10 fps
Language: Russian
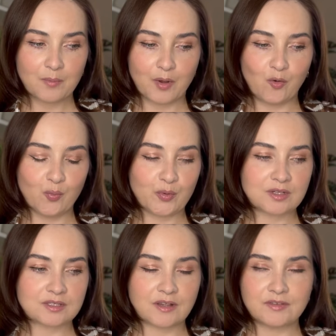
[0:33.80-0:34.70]

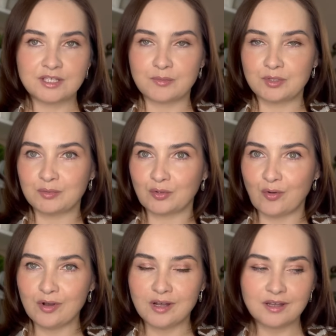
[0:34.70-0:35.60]
покупок совсем
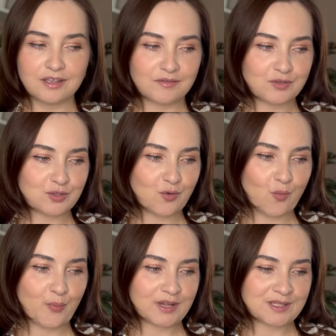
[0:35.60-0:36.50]
немного, и
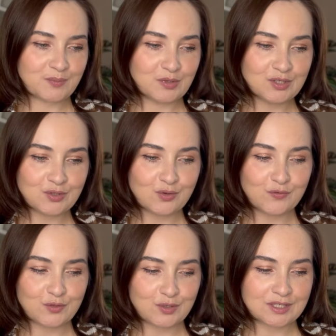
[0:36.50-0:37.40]
все по
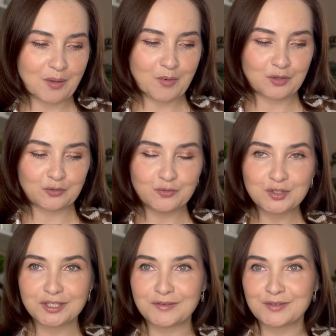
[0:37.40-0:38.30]
списку, все самое
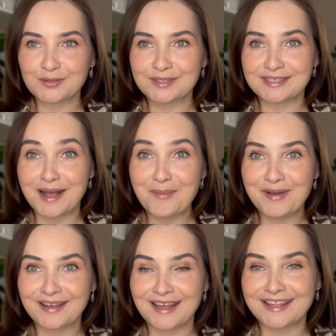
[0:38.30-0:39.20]
нужное, все
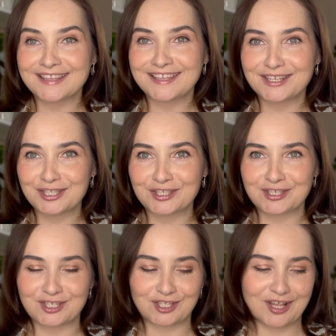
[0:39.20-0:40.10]
самое, конечно
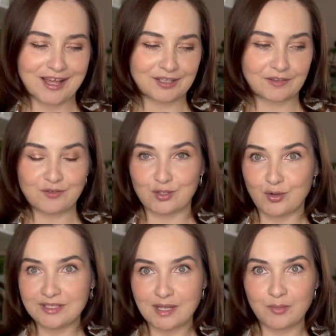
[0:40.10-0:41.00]
же, желанное,
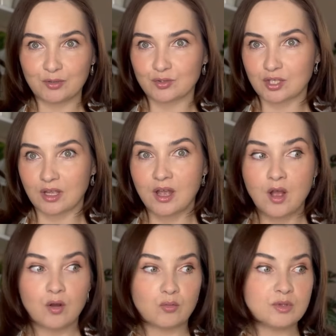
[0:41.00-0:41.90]
все самое нужное.
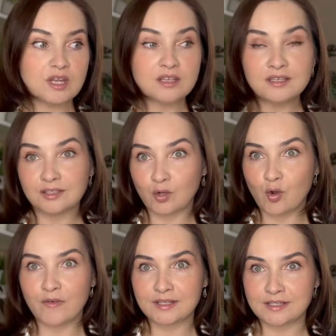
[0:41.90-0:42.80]
У меня нет
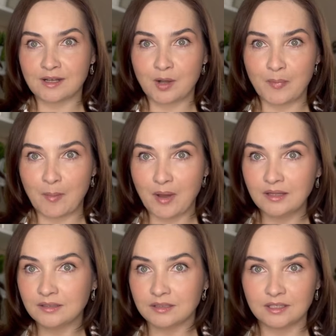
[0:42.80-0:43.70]
такого оттенка
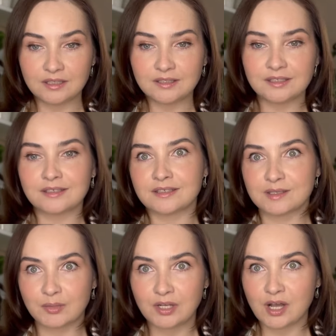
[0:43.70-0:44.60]
помады, нет, нет, нет,
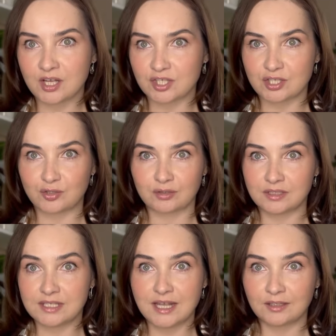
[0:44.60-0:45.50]
тебе кажется, что это
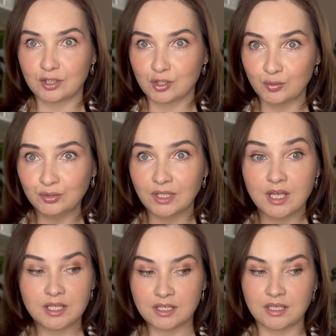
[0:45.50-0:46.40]
десятый нюд,
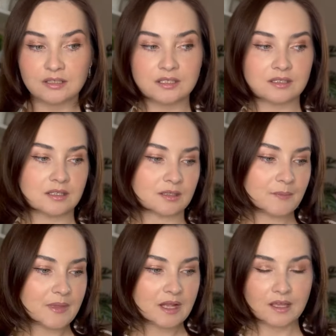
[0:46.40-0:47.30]
нет, нет, нет.
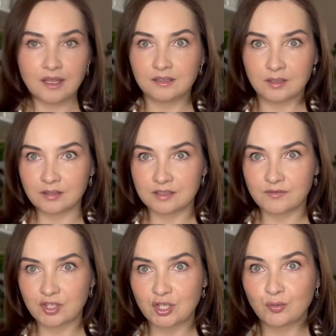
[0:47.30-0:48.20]
Это
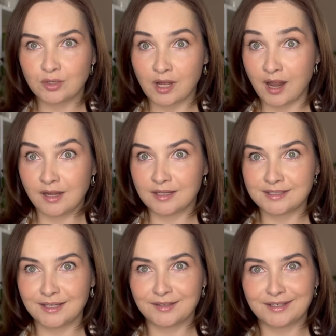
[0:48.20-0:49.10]
совершенно уникальный
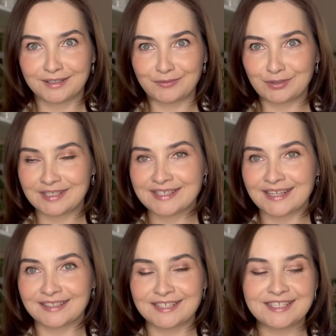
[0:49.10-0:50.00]
оттенок, это вот из
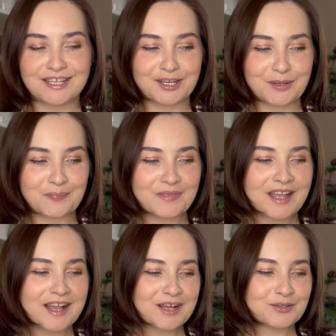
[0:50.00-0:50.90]
этой серии.
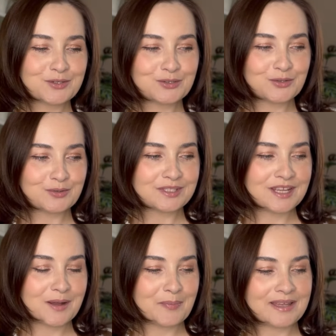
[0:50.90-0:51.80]
Ну что,
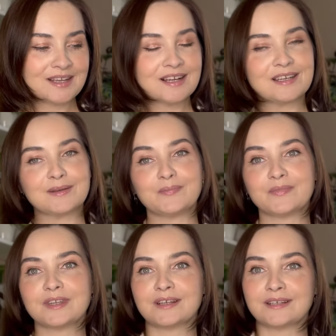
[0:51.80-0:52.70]
друзья, поехали.
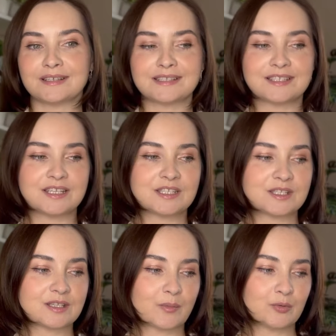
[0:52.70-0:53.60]
А,
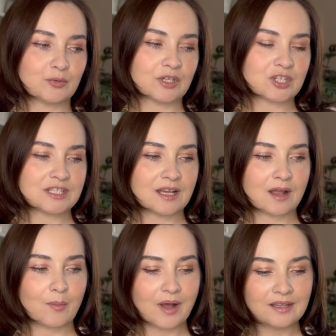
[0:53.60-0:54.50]
здесь будут даже те
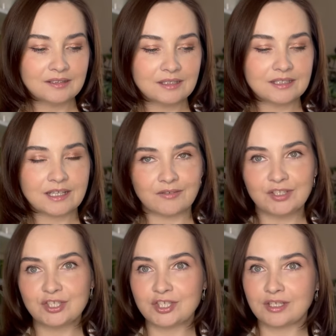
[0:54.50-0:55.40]
ароматы и
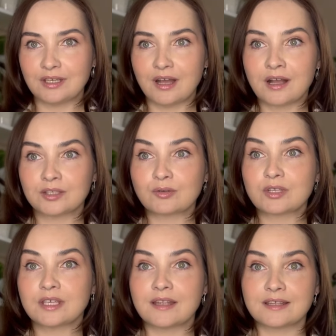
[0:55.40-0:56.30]
новиночки, о
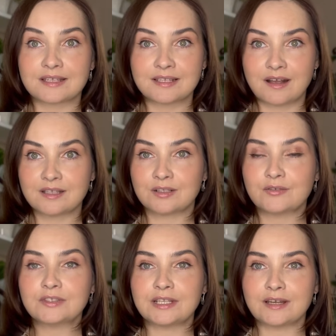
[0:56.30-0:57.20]
которых я не
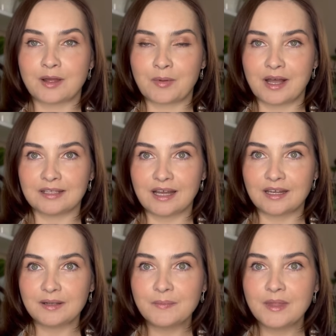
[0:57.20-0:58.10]
рассказывала в
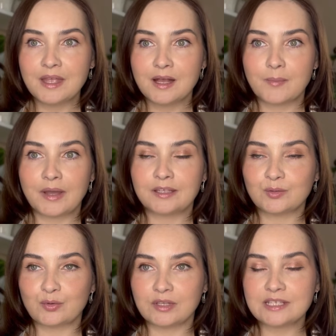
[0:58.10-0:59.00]
телеграм-канале.
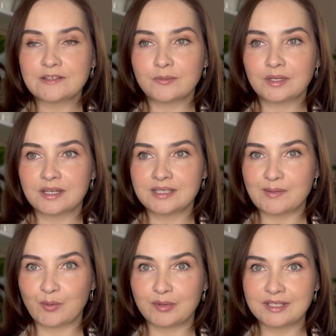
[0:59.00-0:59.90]
Поэтому, если вам такая
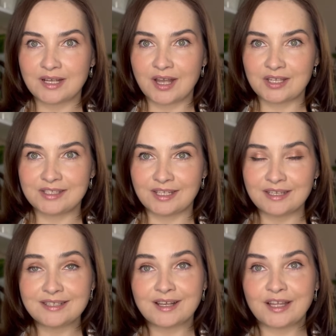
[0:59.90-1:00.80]
тема близка и
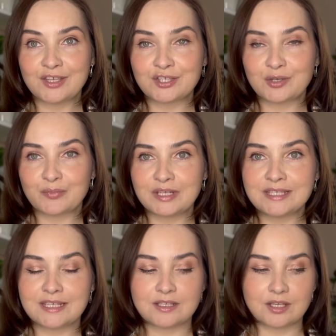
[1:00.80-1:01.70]
интересна, конечно,
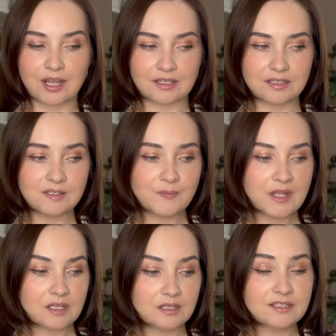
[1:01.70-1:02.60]
присоединяйтесь.
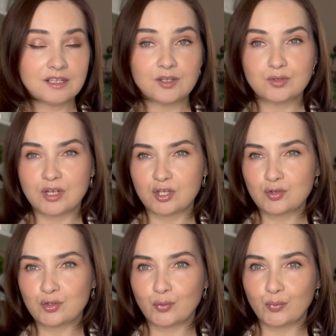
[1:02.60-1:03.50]
И сразу скажу, что